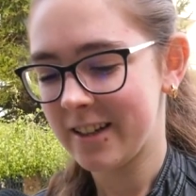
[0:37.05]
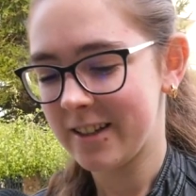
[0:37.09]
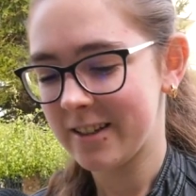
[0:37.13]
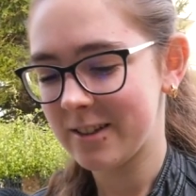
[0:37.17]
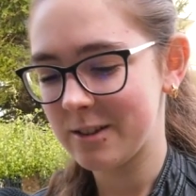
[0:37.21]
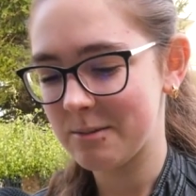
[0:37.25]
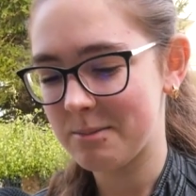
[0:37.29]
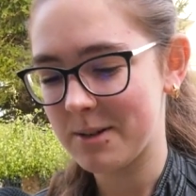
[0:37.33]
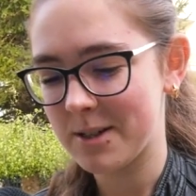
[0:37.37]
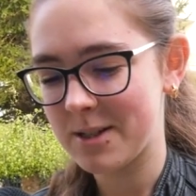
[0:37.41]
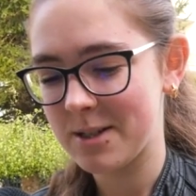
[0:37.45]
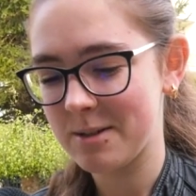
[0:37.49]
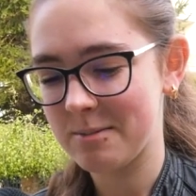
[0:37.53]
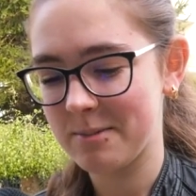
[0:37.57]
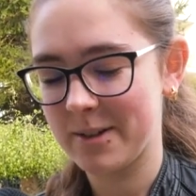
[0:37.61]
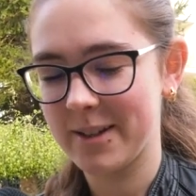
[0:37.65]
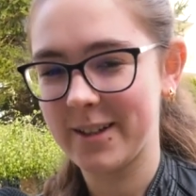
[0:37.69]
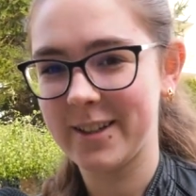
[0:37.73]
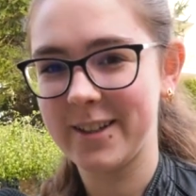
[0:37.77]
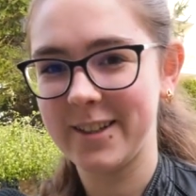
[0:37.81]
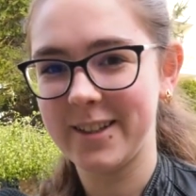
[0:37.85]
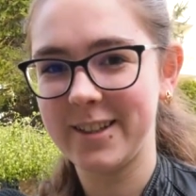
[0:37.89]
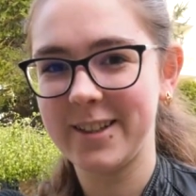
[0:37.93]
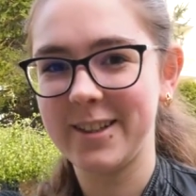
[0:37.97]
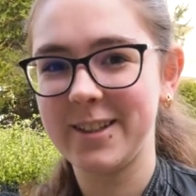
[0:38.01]
Zobaczymy,
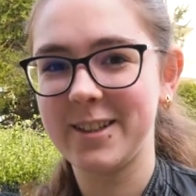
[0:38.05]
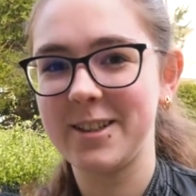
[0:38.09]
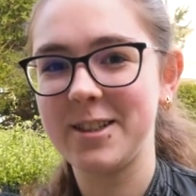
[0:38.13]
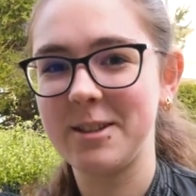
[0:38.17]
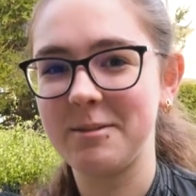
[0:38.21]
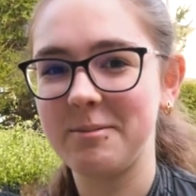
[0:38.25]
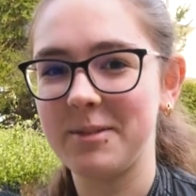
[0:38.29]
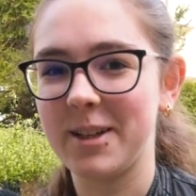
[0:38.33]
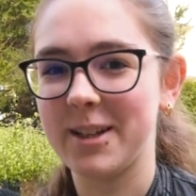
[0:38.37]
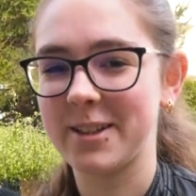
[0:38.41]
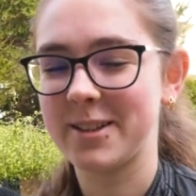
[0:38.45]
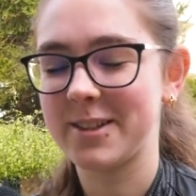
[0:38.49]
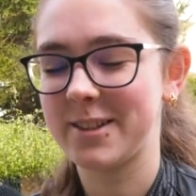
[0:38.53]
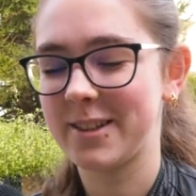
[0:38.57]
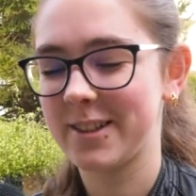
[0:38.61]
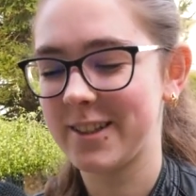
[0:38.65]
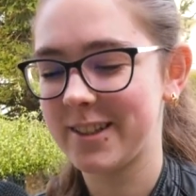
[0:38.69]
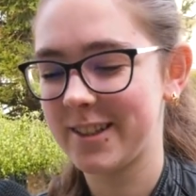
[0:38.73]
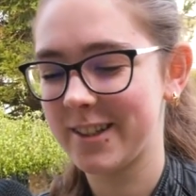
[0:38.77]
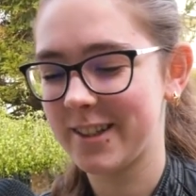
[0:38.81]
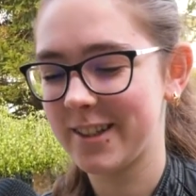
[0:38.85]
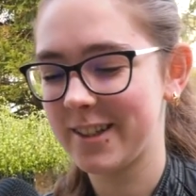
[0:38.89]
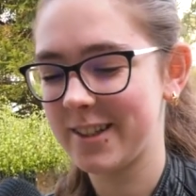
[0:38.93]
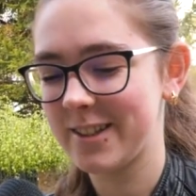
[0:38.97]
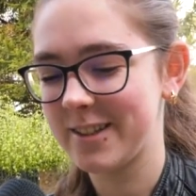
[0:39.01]
e, czym nas
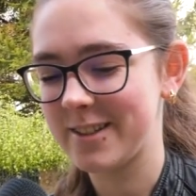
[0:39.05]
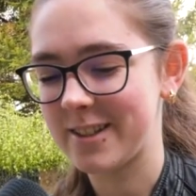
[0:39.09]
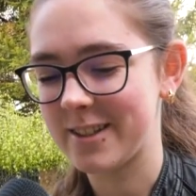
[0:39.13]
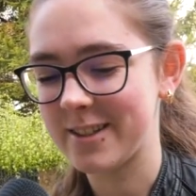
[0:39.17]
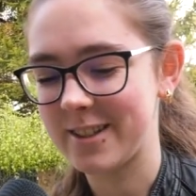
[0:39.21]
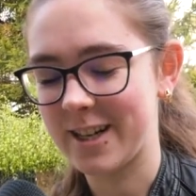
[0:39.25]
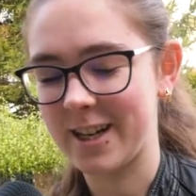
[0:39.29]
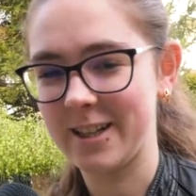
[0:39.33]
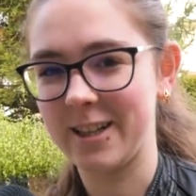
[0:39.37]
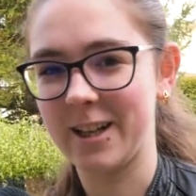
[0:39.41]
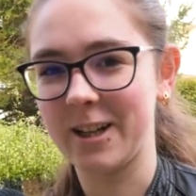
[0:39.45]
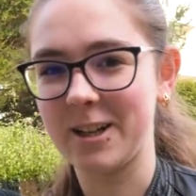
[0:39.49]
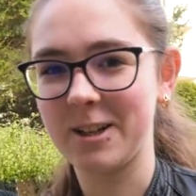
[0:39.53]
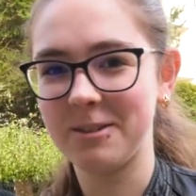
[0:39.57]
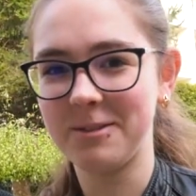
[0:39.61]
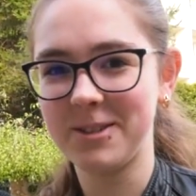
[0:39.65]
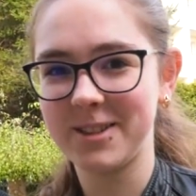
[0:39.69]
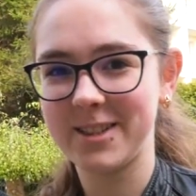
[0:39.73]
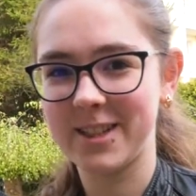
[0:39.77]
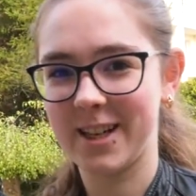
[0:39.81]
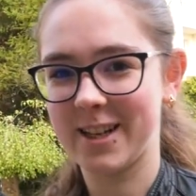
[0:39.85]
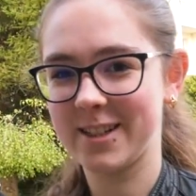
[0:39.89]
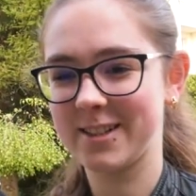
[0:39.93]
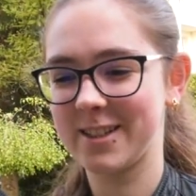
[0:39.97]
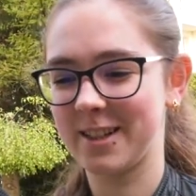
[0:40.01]
e, Centralna
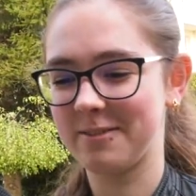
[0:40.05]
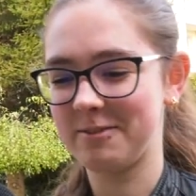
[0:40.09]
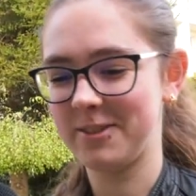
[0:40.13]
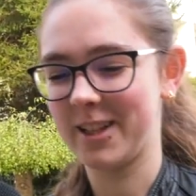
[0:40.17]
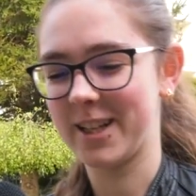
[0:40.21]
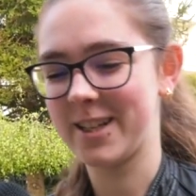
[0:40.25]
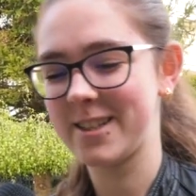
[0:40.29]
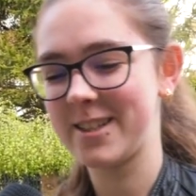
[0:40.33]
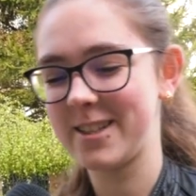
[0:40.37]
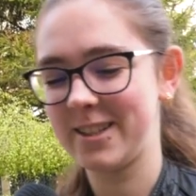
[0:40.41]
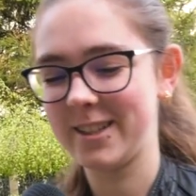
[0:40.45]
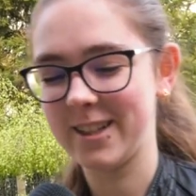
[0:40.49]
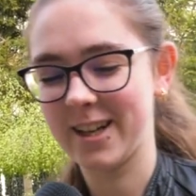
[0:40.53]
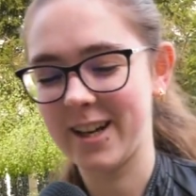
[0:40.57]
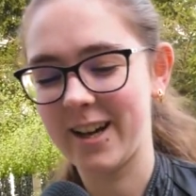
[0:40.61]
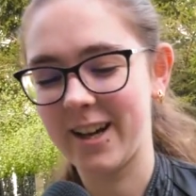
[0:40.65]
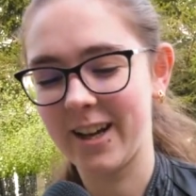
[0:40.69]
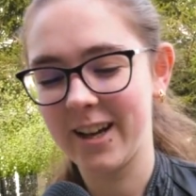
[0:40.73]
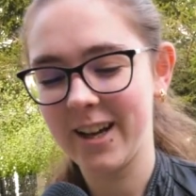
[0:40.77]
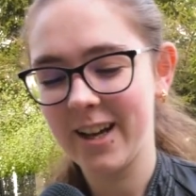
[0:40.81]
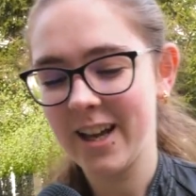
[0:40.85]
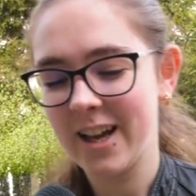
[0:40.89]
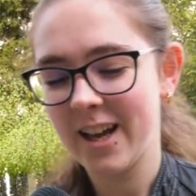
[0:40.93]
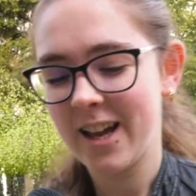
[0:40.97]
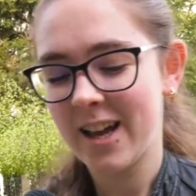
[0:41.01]
Komisja Egzaminacyjna
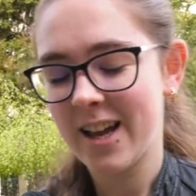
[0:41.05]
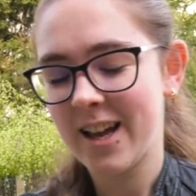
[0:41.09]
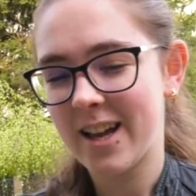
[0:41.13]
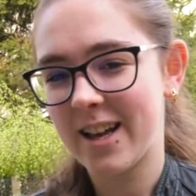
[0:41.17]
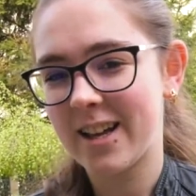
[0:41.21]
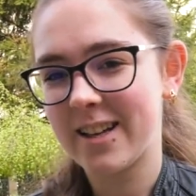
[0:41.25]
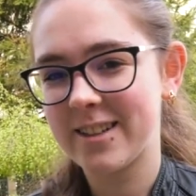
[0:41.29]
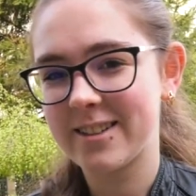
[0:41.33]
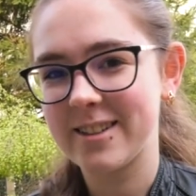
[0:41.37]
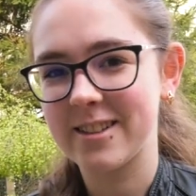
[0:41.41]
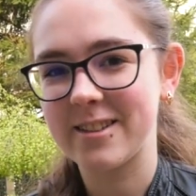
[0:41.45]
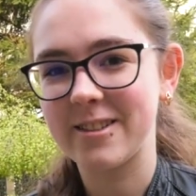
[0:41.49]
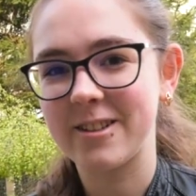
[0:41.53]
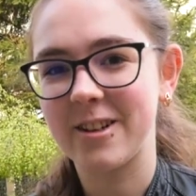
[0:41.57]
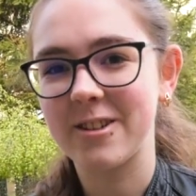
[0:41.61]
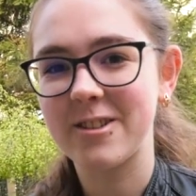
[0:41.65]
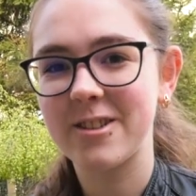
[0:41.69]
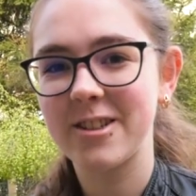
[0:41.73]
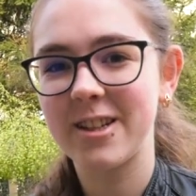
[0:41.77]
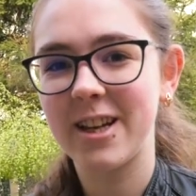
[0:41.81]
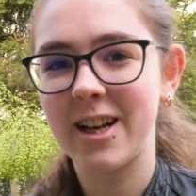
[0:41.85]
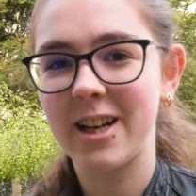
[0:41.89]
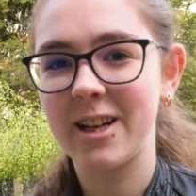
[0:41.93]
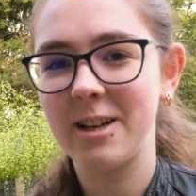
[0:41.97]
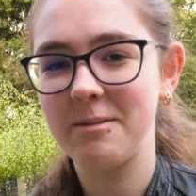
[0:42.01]

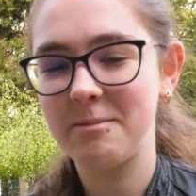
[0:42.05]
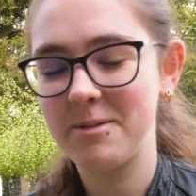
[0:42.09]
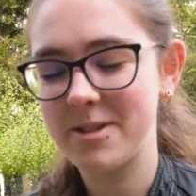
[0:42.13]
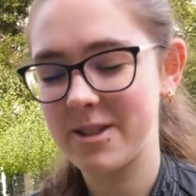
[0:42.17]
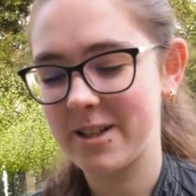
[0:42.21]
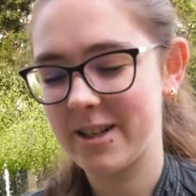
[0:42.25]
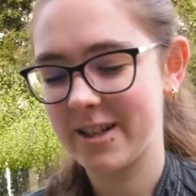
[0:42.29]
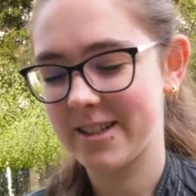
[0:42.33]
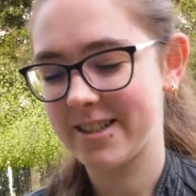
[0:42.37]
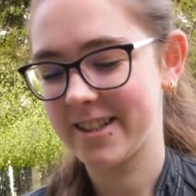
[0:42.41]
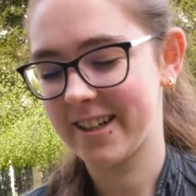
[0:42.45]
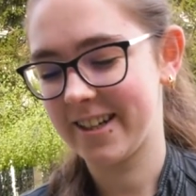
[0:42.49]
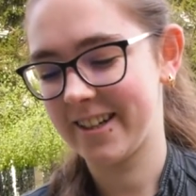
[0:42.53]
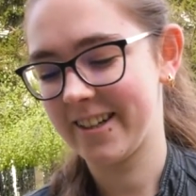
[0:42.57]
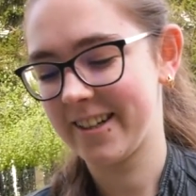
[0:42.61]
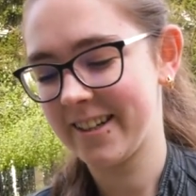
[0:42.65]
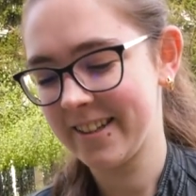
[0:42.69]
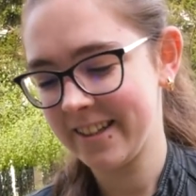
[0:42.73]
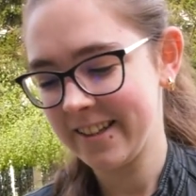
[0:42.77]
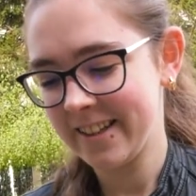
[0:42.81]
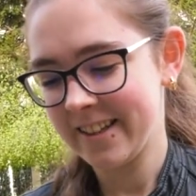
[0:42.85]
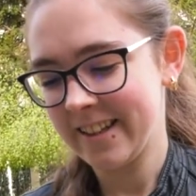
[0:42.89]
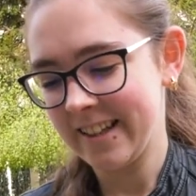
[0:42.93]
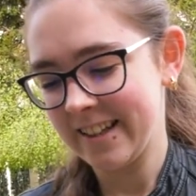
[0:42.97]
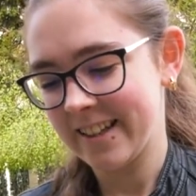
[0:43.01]
zaskoczy, ale myślę, że
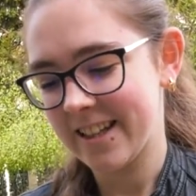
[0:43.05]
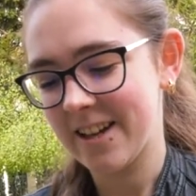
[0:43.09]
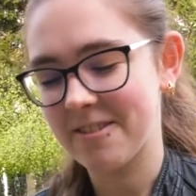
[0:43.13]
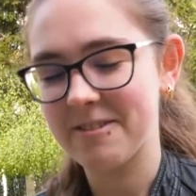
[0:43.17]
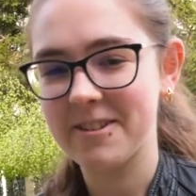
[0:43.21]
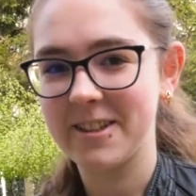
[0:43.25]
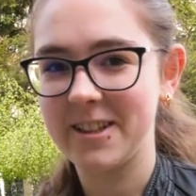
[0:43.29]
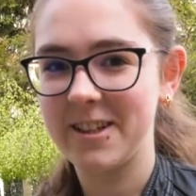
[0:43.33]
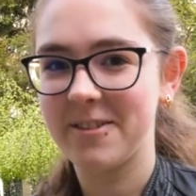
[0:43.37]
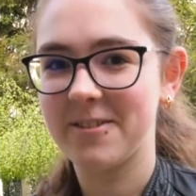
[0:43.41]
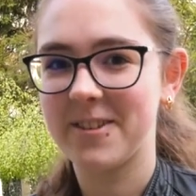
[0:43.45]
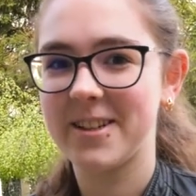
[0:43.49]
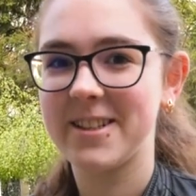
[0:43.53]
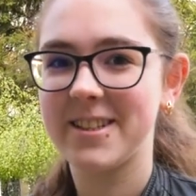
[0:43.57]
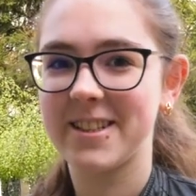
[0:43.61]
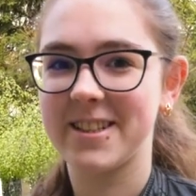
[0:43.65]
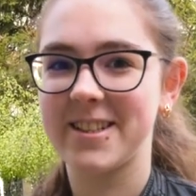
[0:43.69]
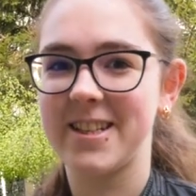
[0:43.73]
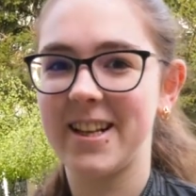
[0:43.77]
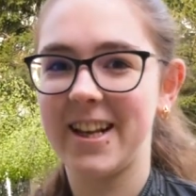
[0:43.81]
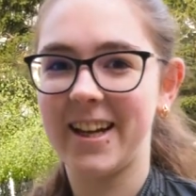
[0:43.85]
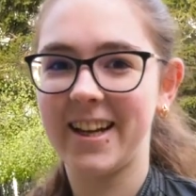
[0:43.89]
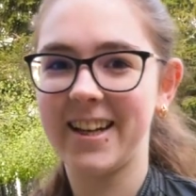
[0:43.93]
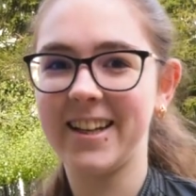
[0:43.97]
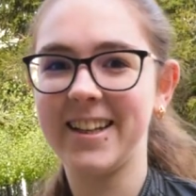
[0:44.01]
nawet nie będzie
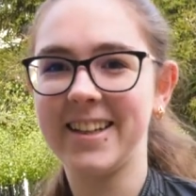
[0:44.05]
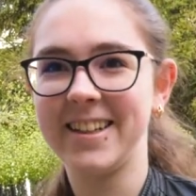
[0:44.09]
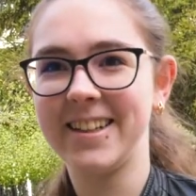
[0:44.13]
źle.